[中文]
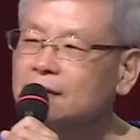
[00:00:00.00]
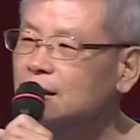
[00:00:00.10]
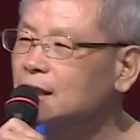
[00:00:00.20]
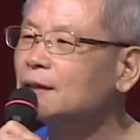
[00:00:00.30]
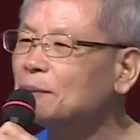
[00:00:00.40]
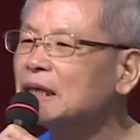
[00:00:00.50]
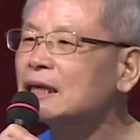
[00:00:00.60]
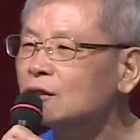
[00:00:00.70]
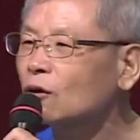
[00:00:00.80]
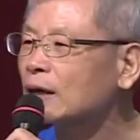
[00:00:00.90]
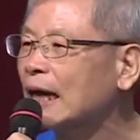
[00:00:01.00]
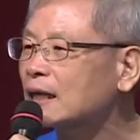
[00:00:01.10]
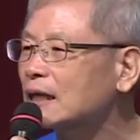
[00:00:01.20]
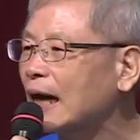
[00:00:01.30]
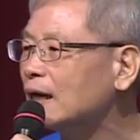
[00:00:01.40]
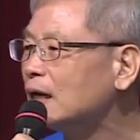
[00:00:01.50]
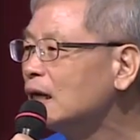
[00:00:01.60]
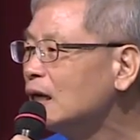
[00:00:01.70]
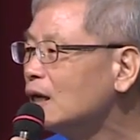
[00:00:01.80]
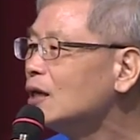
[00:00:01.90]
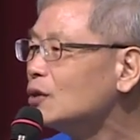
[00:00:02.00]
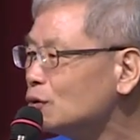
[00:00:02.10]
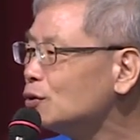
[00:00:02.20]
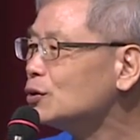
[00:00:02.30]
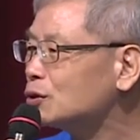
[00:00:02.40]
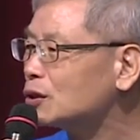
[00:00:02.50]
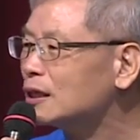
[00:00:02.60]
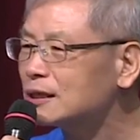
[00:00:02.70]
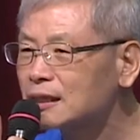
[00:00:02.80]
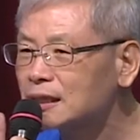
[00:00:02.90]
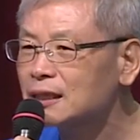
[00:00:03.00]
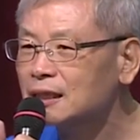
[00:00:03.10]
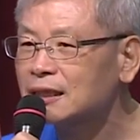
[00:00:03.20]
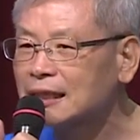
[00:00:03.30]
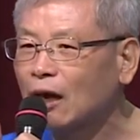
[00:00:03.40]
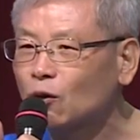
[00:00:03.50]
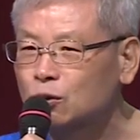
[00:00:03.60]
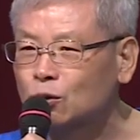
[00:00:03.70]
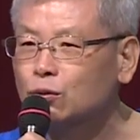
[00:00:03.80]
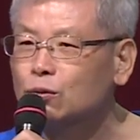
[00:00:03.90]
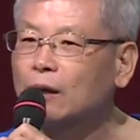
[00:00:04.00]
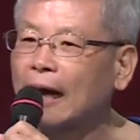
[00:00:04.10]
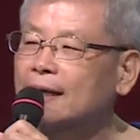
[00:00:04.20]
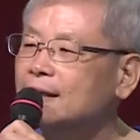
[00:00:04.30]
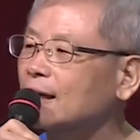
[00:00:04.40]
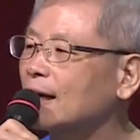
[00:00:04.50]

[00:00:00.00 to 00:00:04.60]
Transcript: 这些病人从哪里来？医学制造出来的。